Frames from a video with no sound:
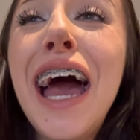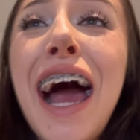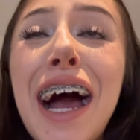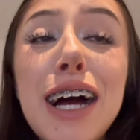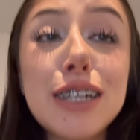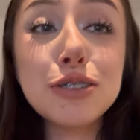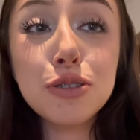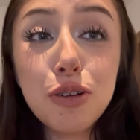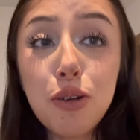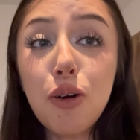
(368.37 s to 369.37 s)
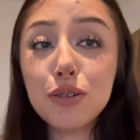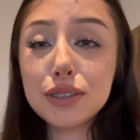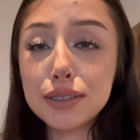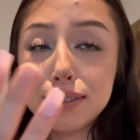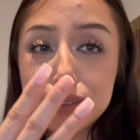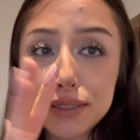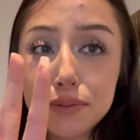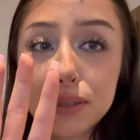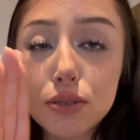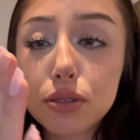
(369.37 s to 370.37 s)
A co do rąk i
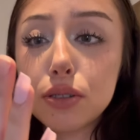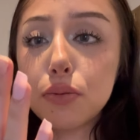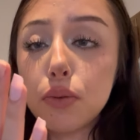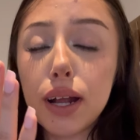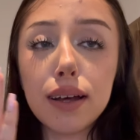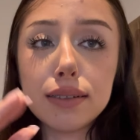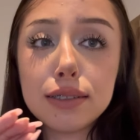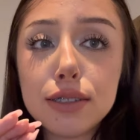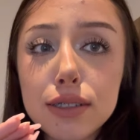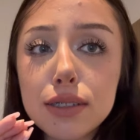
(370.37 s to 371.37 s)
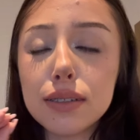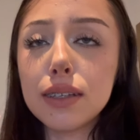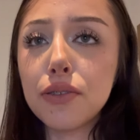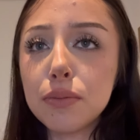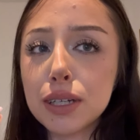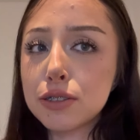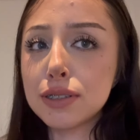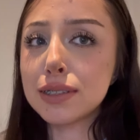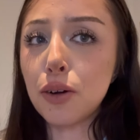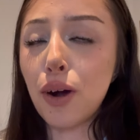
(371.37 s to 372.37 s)
paznokci to w ogóle dziś, nie wiem jak to
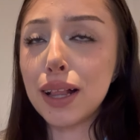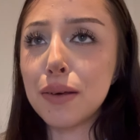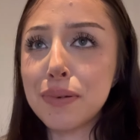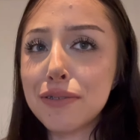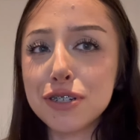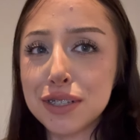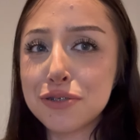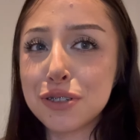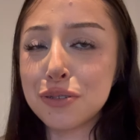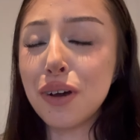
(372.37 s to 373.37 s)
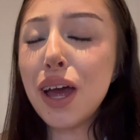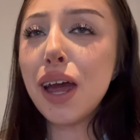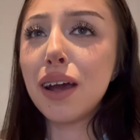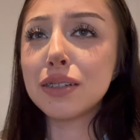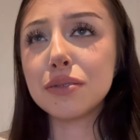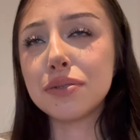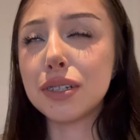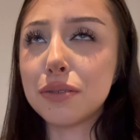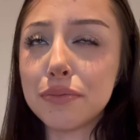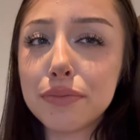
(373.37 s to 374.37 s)
się stało, ale pierwszy raz w życiu, znaczy w
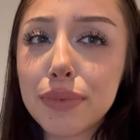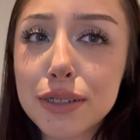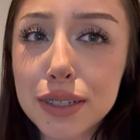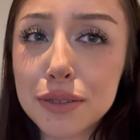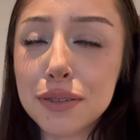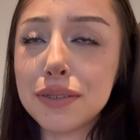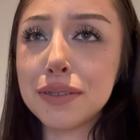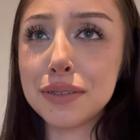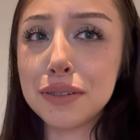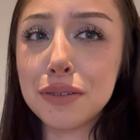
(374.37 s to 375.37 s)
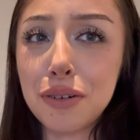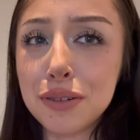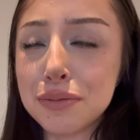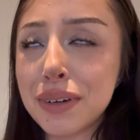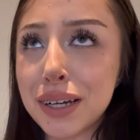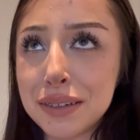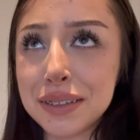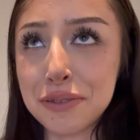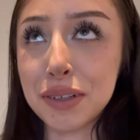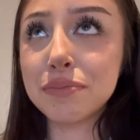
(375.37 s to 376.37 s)
życiu, pierwszy raz y, od mega
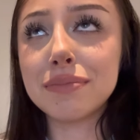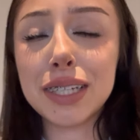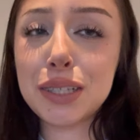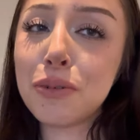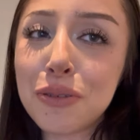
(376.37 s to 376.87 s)
dawna, tak samo,